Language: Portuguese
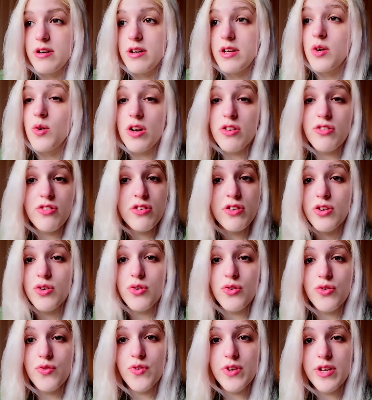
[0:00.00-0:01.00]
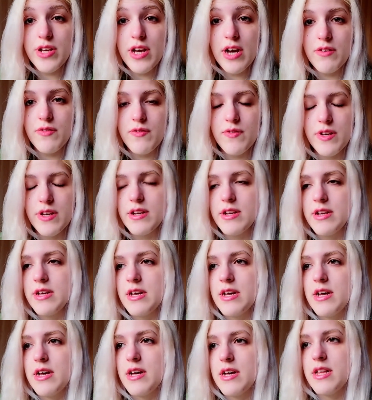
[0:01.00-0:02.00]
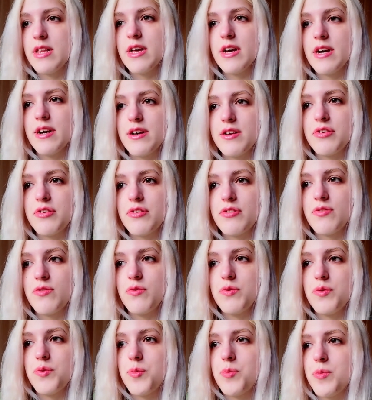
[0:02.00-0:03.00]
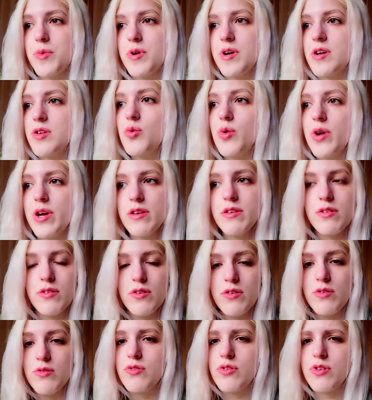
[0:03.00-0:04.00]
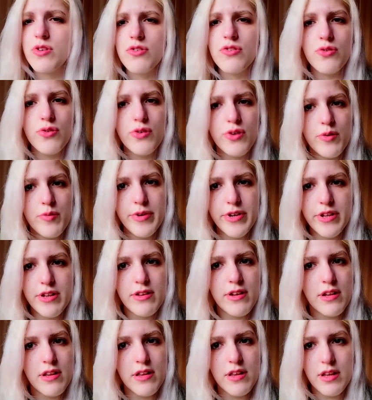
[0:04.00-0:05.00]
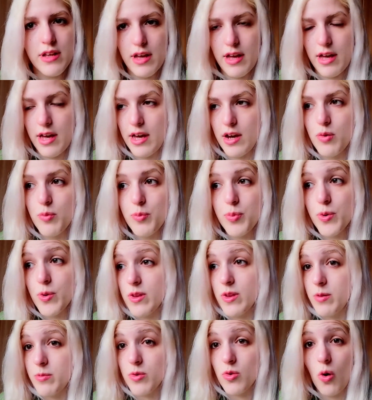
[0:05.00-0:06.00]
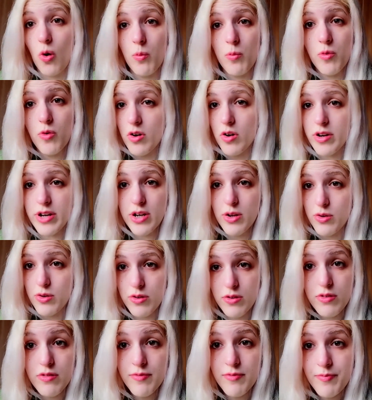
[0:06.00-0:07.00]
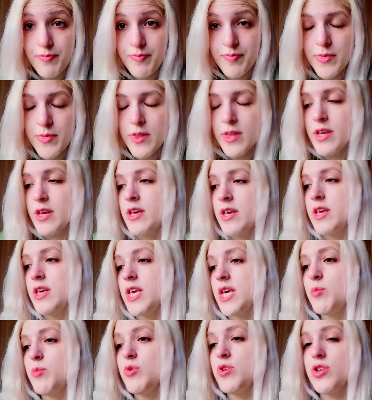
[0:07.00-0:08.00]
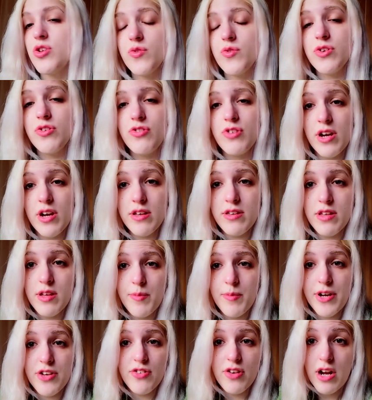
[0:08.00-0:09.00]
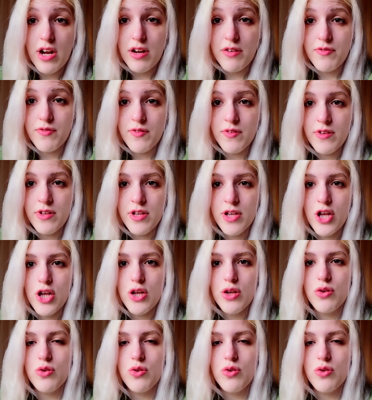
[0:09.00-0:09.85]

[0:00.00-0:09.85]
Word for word: Uh, eu acho que não deveria haver. Aliás, uma doença ou um transtorno mental é um problema como qualquer outro e muitas vezes chega a ser mais grave